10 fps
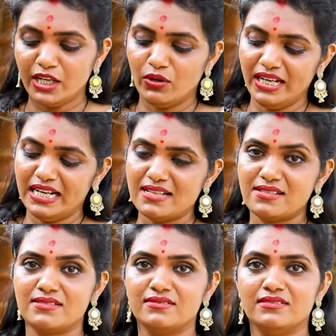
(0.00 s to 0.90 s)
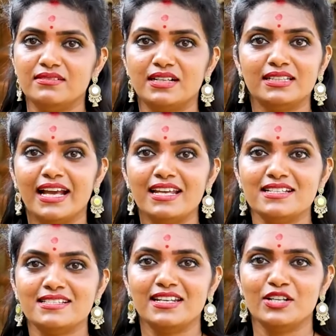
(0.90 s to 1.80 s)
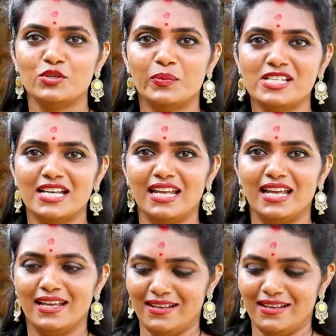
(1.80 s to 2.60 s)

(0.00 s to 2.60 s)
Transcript: ఇగోండి గ్లాసెస్ తయారు చేస్తున్నారని చూపించానే